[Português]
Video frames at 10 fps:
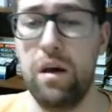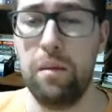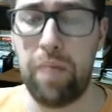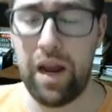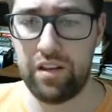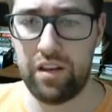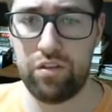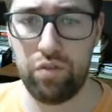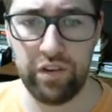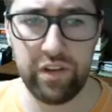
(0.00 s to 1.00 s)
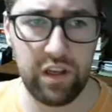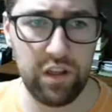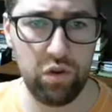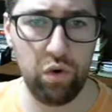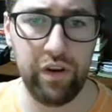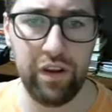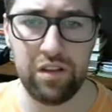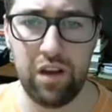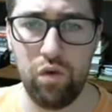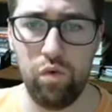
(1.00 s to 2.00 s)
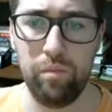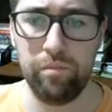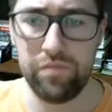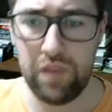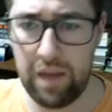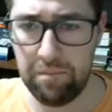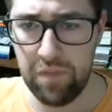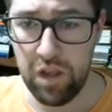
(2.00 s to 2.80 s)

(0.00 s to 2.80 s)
para as ações aqui do Itaú, tá?